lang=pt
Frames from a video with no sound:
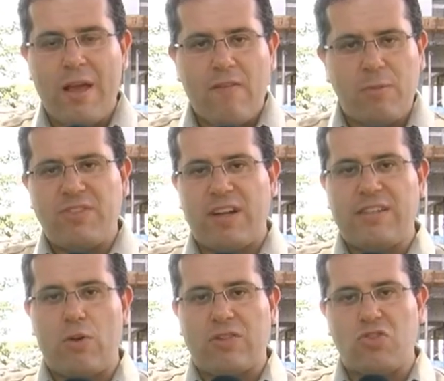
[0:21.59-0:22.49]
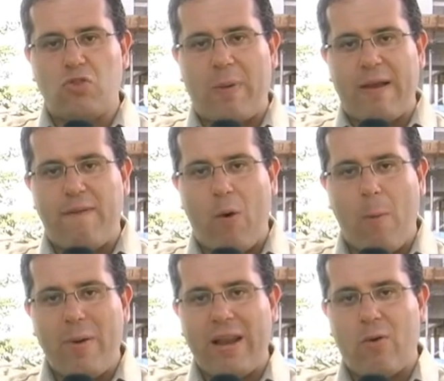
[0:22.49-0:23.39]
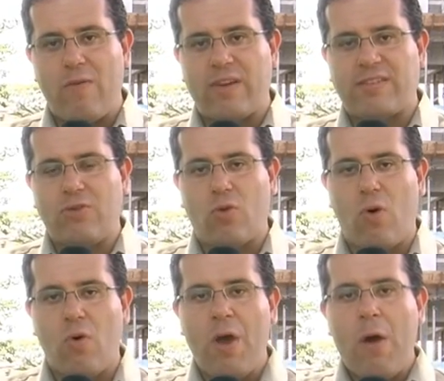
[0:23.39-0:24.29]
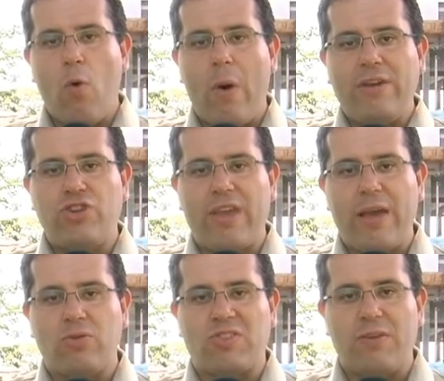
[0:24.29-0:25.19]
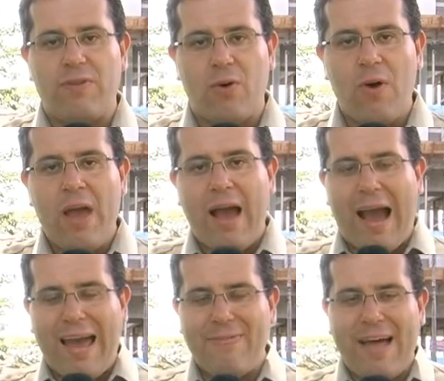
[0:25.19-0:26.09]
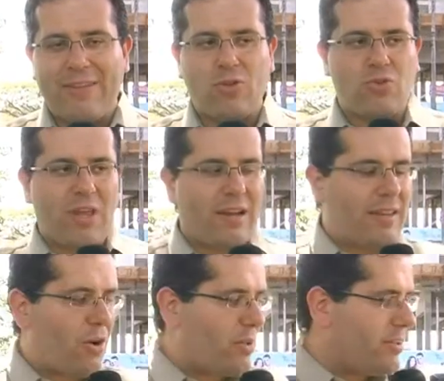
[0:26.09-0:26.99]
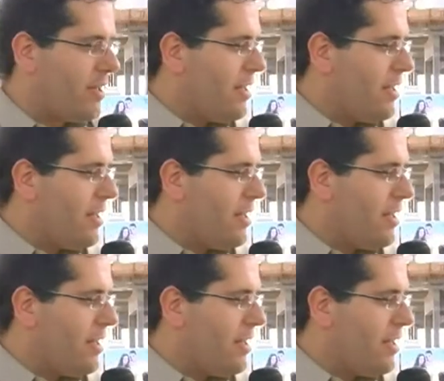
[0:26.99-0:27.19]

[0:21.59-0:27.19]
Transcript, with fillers: Vamos trazer o assunto para a Farroupilha conversando com o engenheiro civil Renato Tartarotti.